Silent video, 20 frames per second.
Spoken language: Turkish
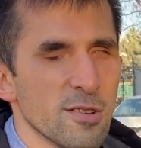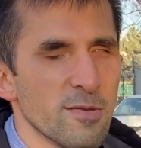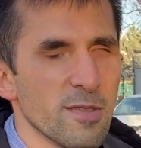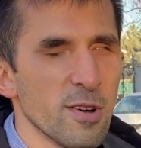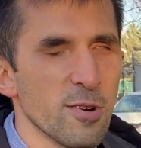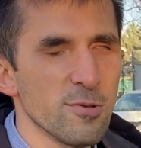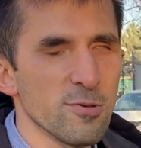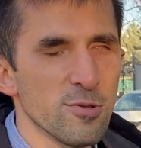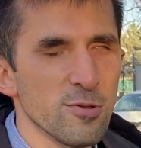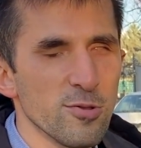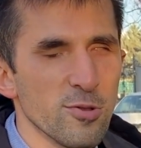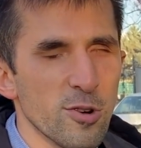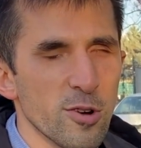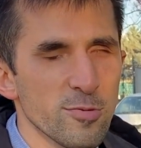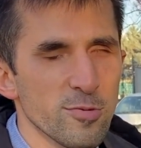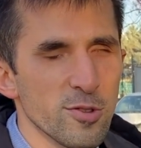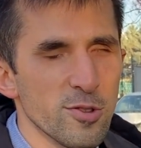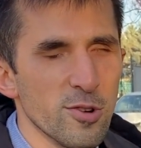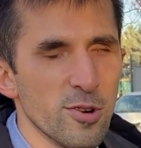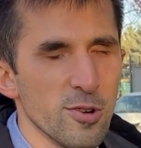ve onun
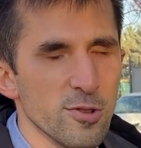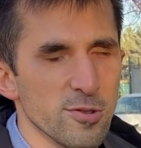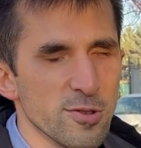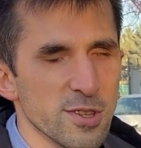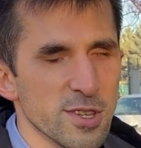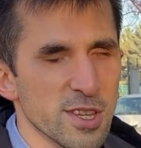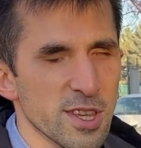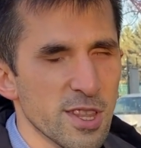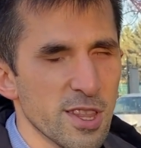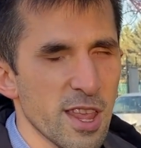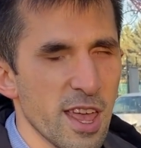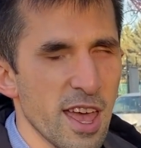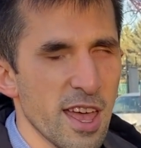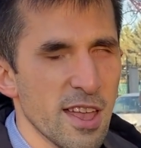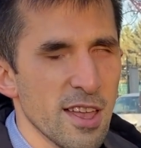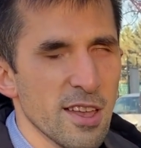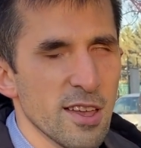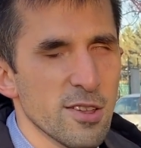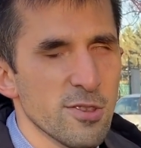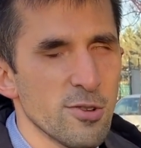doğum günü olduğu için de
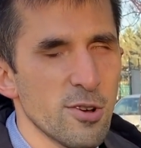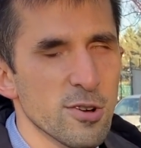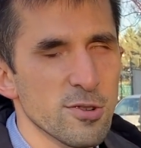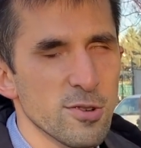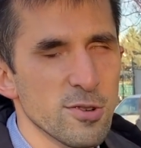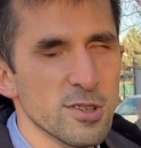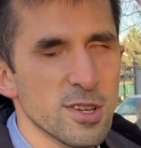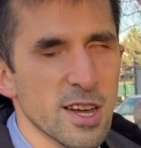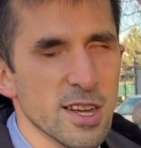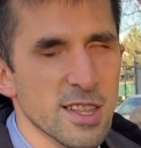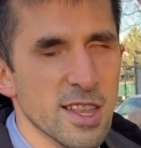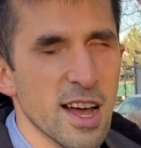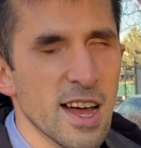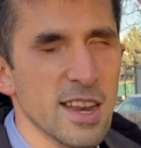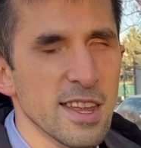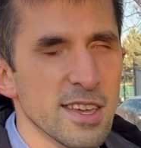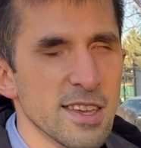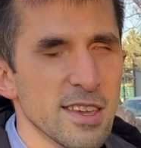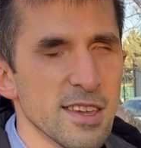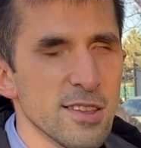4 Ocak
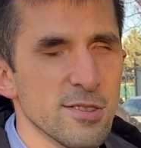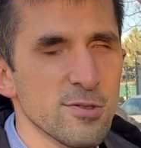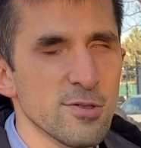tarihi